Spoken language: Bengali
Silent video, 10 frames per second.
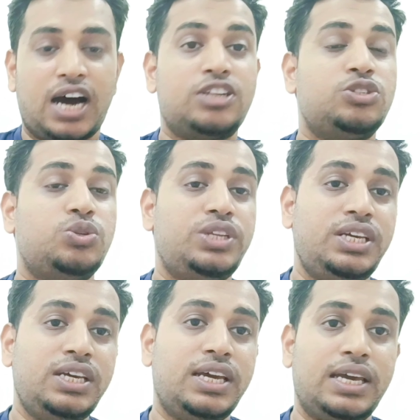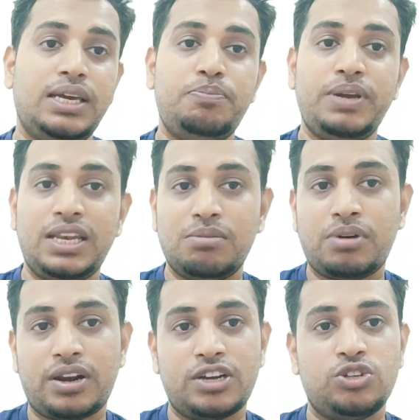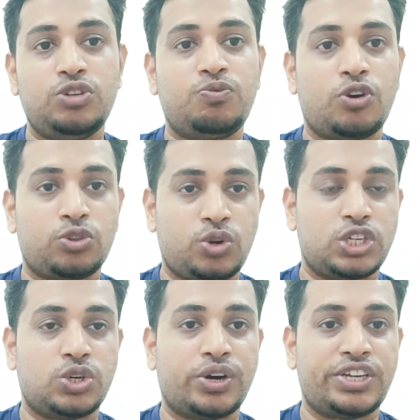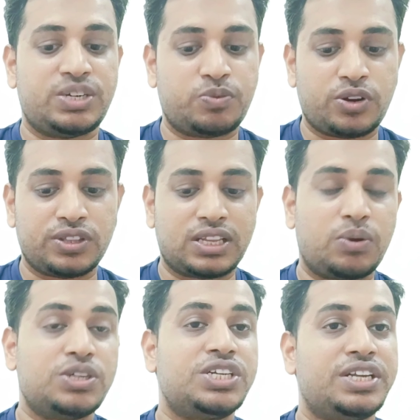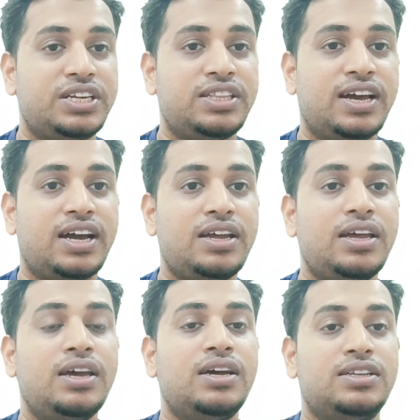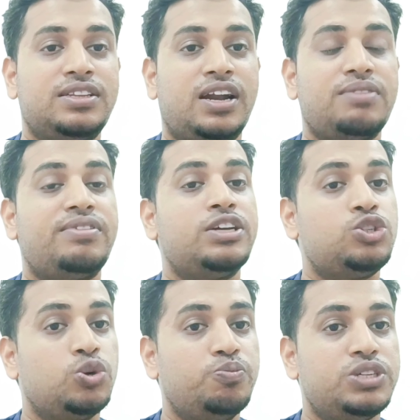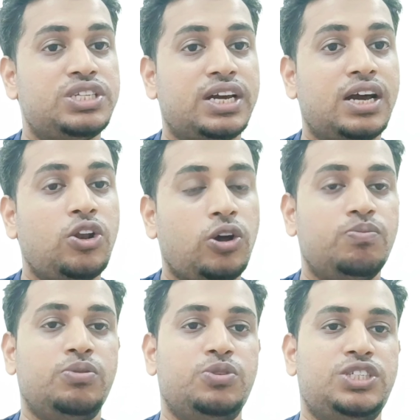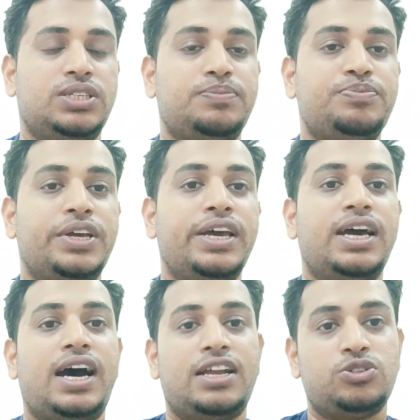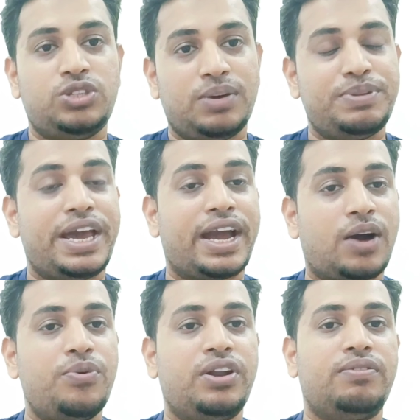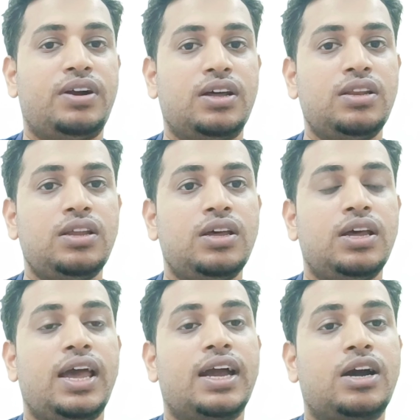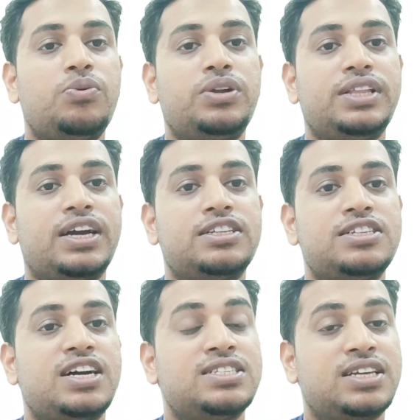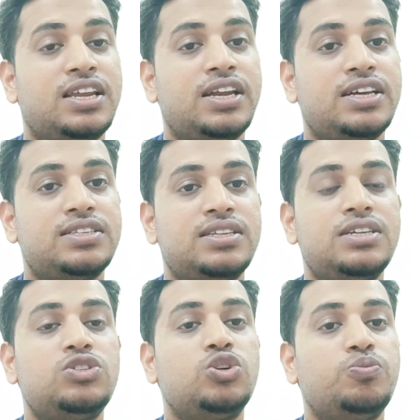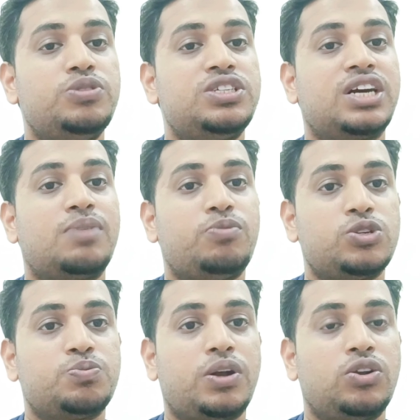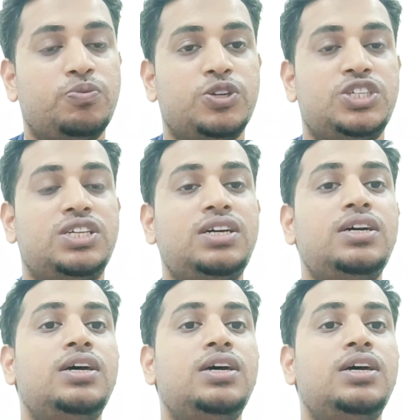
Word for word: আর যদি এই পিন নাম্বার রেট যদি প্রণোদনা সহকারে হিসাব করেন তাহলে সেই রেট দেখায় দাঁড়ায় প্রায় চব্বিশ টাকা নব্বই পয়সা আর যদি আপনি অ্যাকাউন্টে পাঠান অ্যাকাউন্টে দেখা যায় যে আজকে রেট আছে চব্বিশ টাকা পঁচপান্ন পয়সা